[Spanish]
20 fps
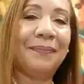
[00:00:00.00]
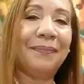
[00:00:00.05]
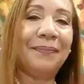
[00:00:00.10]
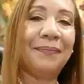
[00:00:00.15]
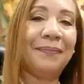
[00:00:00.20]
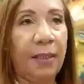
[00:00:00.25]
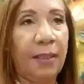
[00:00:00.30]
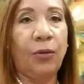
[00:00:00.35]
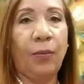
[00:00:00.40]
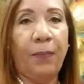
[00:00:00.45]

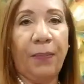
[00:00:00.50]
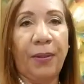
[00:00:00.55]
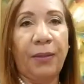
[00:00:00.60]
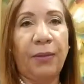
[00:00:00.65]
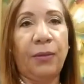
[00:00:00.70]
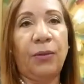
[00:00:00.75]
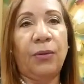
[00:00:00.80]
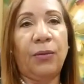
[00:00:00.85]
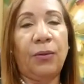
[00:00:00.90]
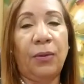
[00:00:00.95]
ministro
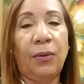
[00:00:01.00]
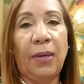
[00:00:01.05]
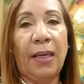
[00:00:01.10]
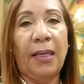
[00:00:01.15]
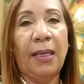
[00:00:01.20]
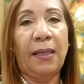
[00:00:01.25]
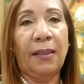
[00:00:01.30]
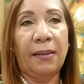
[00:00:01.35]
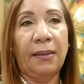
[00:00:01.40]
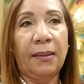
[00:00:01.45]
pidió
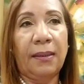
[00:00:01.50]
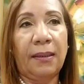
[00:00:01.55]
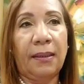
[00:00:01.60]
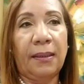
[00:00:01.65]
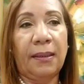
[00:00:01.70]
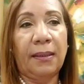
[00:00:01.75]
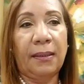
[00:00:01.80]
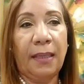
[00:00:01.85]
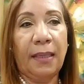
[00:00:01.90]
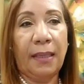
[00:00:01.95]
al,
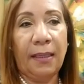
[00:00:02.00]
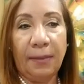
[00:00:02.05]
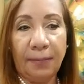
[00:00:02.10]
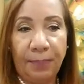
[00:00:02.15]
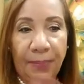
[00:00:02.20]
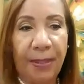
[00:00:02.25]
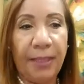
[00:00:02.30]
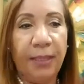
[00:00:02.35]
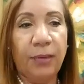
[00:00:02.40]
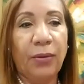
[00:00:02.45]

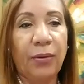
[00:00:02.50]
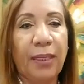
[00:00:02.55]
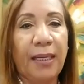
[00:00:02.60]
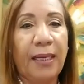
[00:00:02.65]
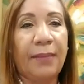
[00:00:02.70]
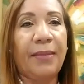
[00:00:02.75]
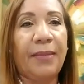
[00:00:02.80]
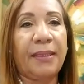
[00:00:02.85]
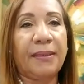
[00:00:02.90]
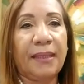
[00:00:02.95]
al, pleno de
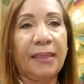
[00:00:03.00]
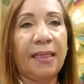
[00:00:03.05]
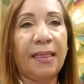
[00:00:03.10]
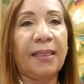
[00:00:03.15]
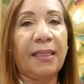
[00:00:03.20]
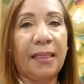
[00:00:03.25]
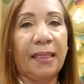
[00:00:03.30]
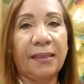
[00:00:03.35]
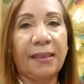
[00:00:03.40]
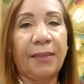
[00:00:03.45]
la mesa
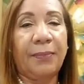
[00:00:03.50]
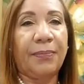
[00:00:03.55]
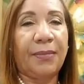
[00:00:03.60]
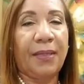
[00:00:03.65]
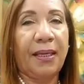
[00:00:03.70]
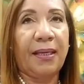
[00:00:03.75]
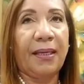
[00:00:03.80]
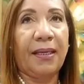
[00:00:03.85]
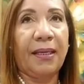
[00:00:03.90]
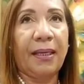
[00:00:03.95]
que
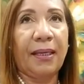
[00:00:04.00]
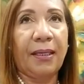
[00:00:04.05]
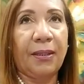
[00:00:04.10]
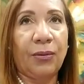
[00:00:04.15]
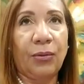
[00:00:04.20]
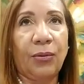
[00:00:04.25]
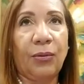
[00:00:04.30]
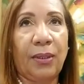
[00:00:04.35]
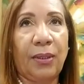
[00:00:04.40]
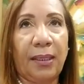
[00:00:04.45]
aceptara
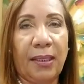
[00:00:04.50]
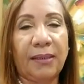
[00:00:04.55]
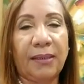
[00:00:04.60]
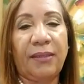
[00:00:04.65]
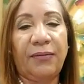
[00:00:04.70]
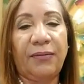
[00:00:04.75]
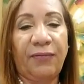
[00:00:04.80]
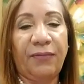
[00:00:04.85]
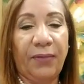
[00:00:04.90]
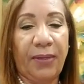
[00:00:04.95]
esto y
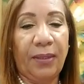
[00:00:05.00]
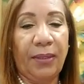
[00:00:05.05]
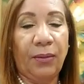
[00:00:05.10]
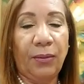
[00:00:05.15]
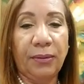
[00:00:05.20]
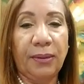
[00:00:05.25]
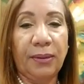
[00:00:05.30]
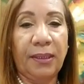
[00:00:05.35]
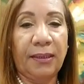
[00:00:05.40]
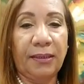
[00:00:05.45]
así fue,
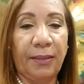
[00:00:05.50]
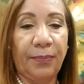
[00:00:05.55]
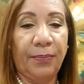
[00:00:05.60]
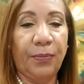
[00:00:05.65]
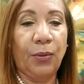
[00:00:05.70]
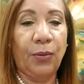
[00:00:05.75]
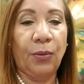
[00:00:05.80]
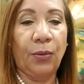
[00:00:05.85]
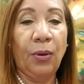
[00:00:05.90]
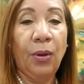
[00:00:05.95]
¿no? Se
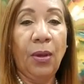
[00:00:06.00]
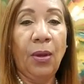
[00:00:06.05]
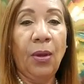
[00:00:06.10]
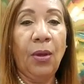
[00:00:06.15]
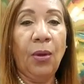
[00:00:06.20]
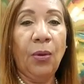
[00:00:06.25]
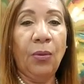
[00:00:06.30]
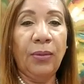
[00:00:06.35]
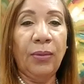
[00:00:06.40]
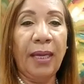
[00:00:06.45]
aceptó
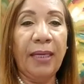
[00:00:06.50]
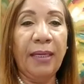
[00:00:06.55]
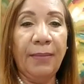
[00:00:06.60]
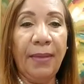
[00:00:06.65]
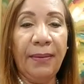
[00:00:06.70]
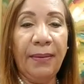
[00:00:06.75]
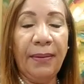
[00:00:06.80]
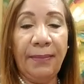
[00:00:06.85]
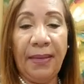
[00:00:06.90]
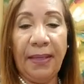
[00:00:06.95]

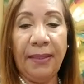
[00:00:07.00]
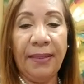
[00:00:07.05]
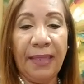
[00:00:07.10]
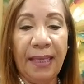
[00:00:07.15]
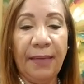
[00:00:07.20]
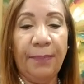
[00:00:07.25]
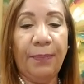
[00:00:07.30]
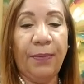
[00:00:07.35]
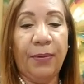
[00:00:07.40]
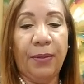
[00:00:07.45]

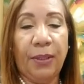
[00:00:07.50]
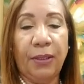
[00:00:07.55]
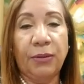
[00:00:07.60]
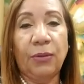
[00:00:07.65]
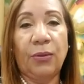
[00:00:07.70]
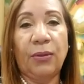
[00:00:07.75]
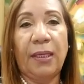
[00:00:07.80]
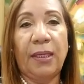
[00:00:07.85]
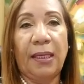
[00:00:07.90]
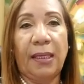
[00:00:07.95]
unánimemente y por
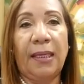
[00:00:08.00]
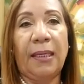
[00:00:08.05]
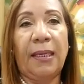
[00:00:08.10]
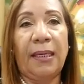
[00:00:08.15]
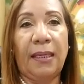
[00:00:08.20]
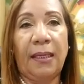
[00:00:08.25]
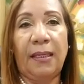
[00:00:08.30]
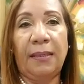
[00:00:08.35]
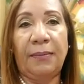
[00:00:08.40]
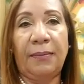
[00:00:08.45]
eso que
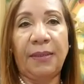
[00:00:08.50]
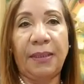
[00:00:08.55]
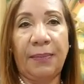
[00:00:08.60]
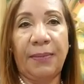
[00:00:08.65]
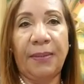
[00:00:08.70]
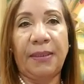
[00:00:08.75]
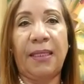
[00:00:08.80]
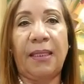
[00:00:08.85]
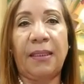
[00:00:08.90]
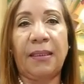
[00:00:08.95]
el
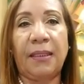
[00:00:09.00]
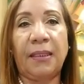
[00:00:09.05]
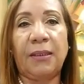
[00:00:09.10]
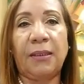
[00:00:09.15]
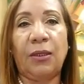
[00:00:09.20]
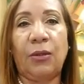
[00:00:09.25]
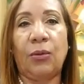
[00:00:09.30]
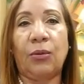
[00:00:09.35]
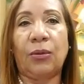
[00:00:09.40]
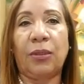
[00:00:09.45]
vicepresidente
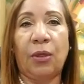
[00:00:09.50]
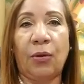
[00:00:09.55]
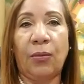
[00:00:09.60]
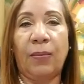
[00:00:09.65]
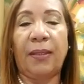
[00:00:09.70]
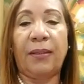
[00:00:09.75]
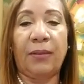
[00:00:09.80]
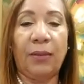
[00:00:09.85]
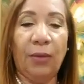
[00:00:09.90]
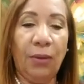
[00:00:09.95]
se lo
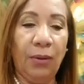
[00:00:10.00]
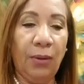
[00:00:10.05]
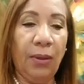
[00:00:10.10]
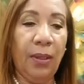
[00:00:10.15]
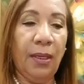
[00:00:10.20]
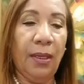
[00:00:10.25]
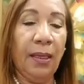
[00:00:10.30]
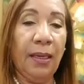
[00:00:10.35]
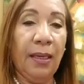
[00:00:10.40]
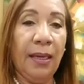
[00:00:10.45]

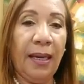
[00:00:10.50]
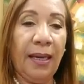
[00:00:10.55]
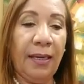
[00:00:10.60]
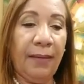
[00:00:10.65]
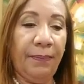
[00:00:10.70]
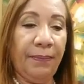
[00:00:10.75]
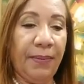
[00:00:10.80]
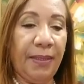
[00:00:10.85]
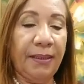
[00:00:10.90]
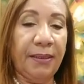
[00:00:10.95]
recomendó
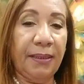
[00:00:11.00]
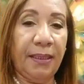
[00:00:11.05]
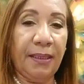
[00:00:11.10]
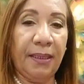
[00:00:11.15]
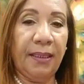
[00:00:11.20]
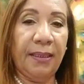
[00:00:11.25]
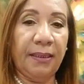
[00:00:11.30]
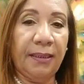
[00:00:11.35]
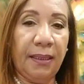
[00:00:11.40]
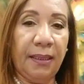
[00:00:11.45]
al
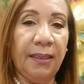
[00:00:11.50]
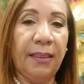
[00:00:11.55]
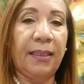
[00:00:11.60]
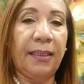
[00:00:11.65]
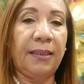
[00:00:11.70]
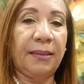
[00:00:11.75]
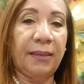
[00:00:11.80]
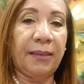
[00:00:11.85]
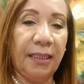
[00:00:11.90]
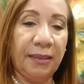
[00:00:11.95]
presidente
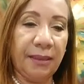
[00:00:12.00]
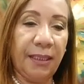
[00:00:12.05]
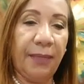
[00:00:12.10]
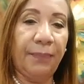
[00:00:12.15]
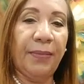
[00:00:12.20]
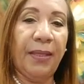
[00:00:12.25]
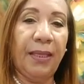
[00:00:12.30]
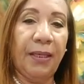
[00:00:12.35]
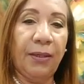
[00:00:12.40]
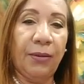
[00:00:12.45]
de que se
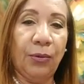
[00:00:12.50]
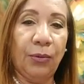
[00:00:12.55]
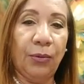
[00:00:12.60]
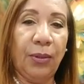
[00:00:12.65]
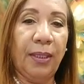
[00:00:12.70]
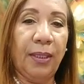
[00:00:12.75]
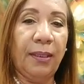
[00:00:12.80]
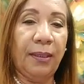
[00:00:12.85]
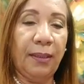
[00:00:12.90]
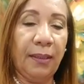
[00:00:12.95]
acepte
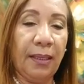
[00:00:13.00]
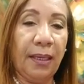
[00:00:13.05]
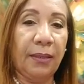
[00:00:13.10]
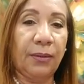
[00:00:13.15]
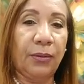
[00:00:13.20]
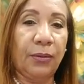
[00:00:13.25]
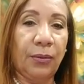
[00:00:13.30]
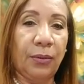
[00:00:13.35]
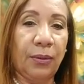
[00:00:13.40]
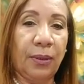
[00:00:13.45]
incluir
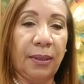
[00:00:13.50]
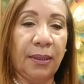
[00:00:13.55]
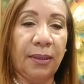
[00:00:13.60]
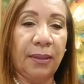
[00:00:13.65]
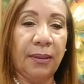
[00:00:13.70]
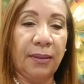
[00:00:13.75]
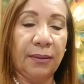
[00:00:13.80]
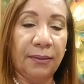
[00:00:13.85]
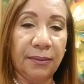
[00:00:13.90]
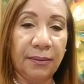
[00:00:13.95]
a todos
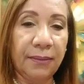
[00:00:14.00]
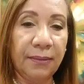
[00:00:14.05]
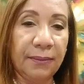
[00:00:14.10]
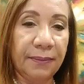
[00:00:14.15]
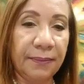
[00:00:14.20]
estos.